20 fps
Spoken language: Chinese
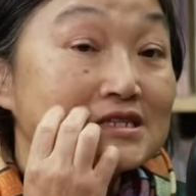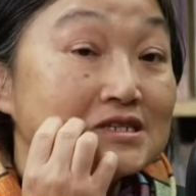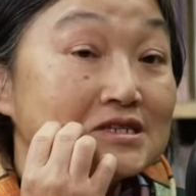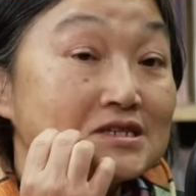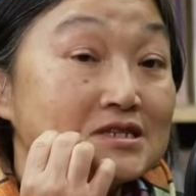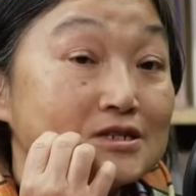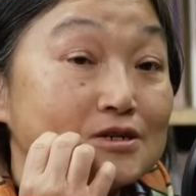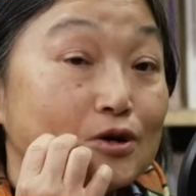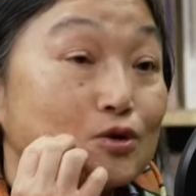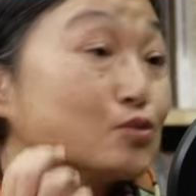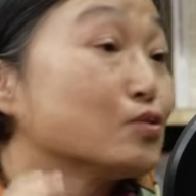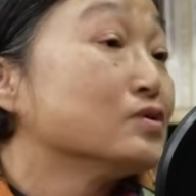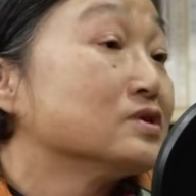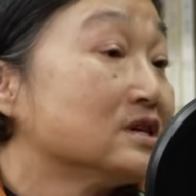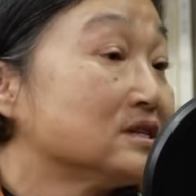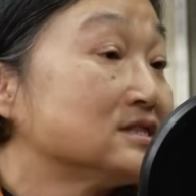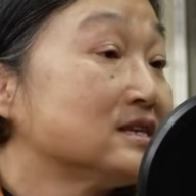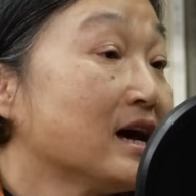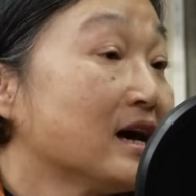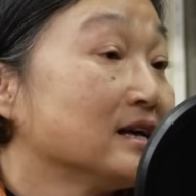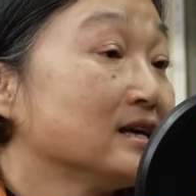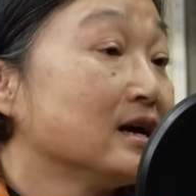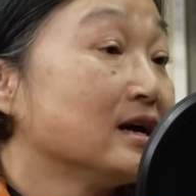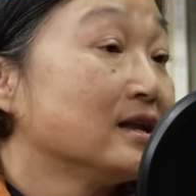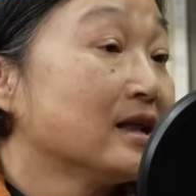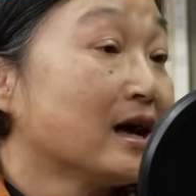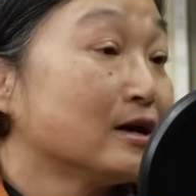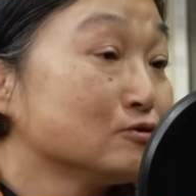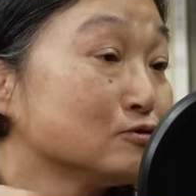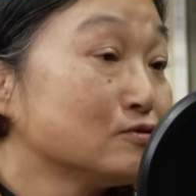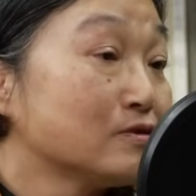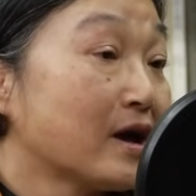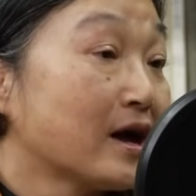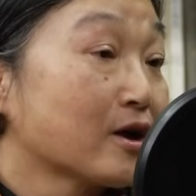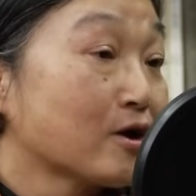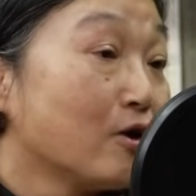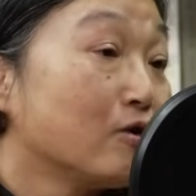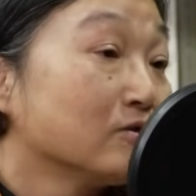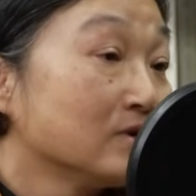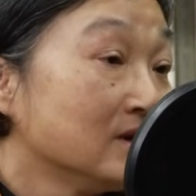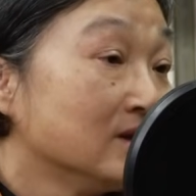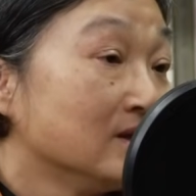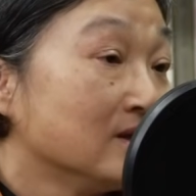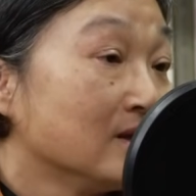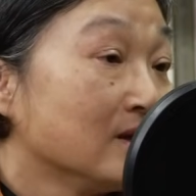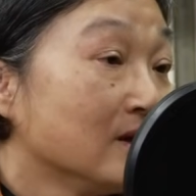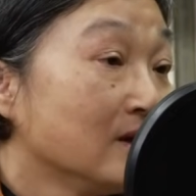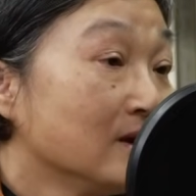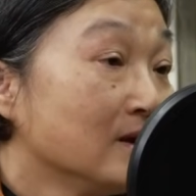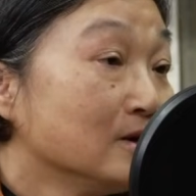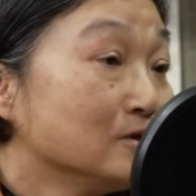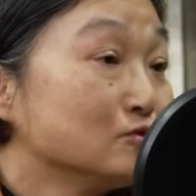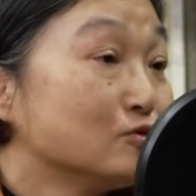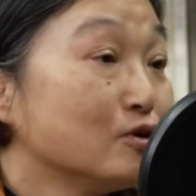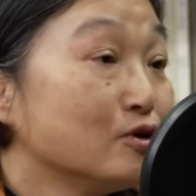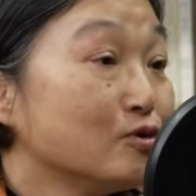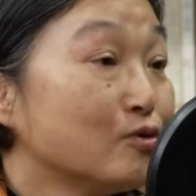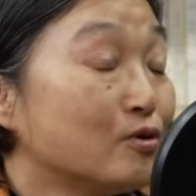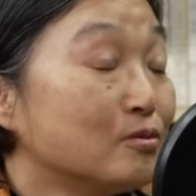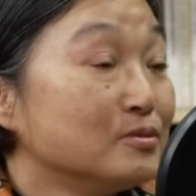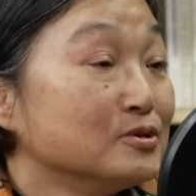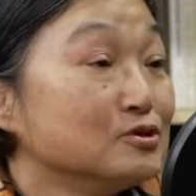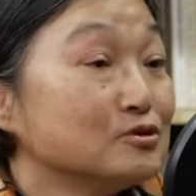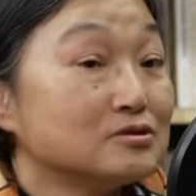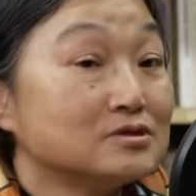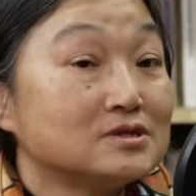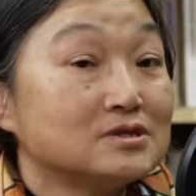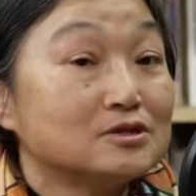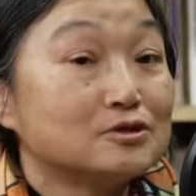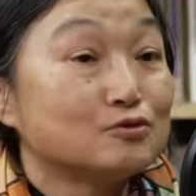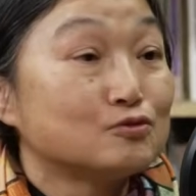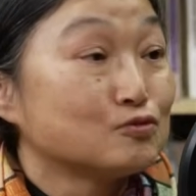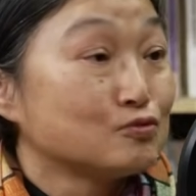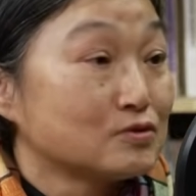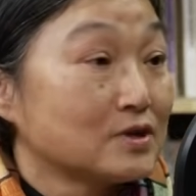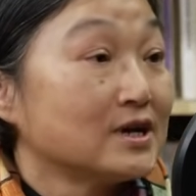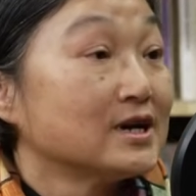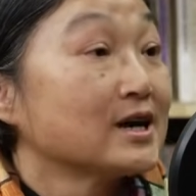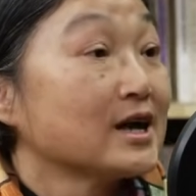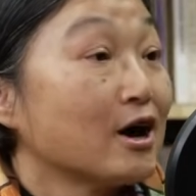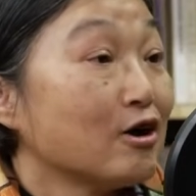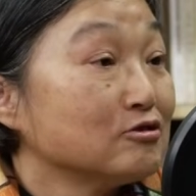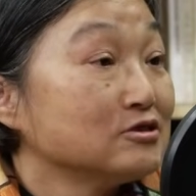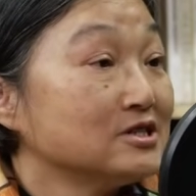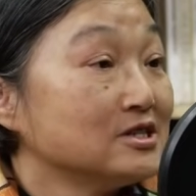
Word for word: 自己有多的菜也拿出来供应。是，所以我们就是煮的很高